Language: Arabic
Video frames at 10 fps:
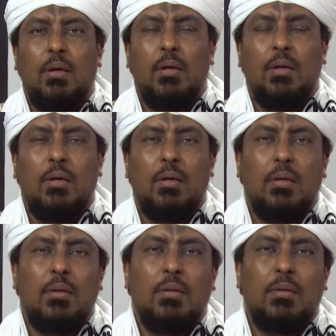
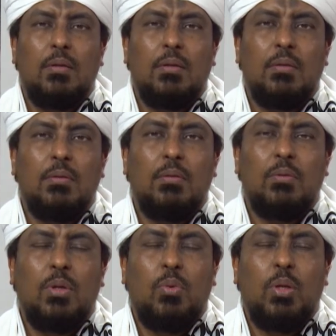أه
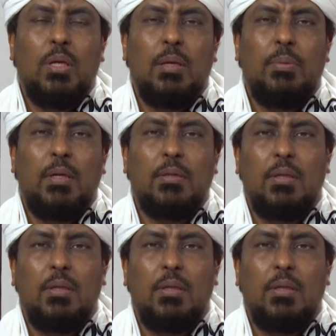ننوه إلى بعض